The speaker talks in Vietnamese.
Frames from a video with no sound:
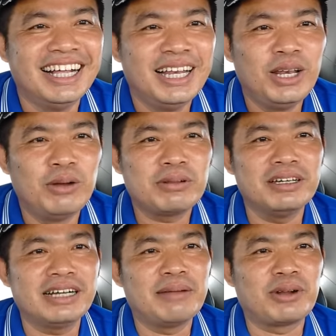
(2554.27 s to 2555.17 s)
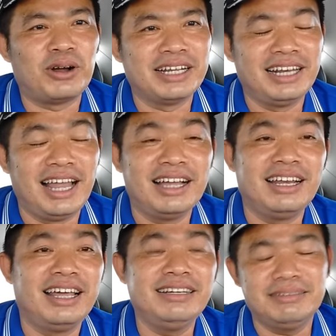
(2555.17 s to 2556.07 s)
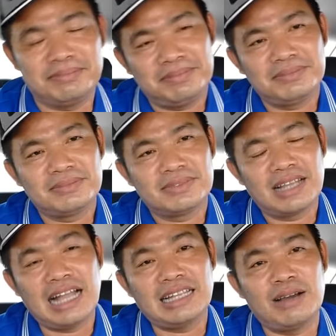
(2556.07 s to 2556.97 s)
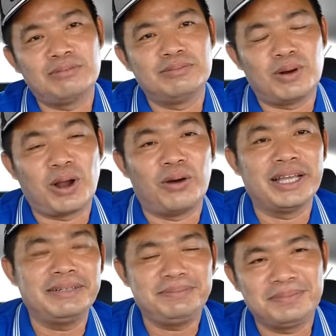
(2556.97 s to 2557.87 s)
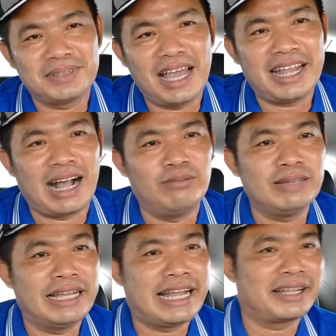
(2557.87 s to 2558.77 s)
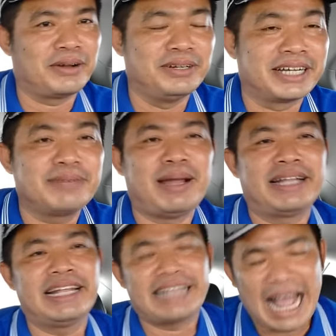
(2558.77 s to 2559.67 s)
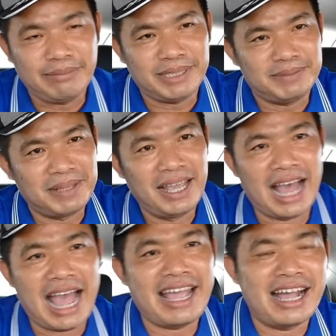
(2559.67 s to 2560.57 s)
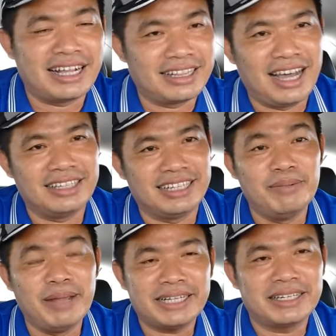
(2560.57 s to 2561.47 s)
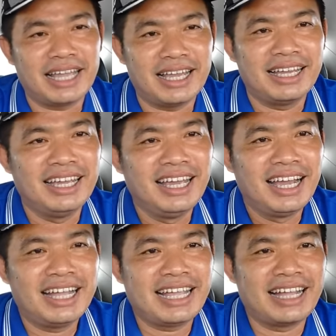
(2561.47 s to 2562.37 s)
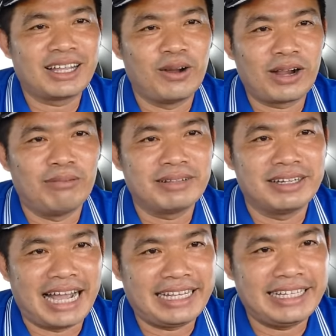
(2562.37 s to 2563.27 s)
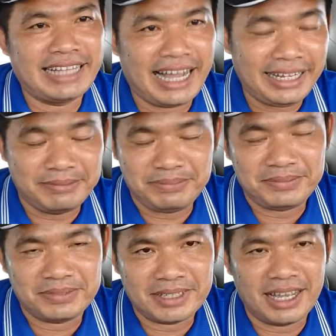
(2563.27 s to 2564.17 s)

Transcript: lúc trước em còn đi lính ở trong bộ đội á Đấy, cổng ở chân chỗ đường cách mạng tháng 8 ai ở Cần Thơ sẽ biết nha ở chân chỗ cổng tượng đài chiến thắng đó.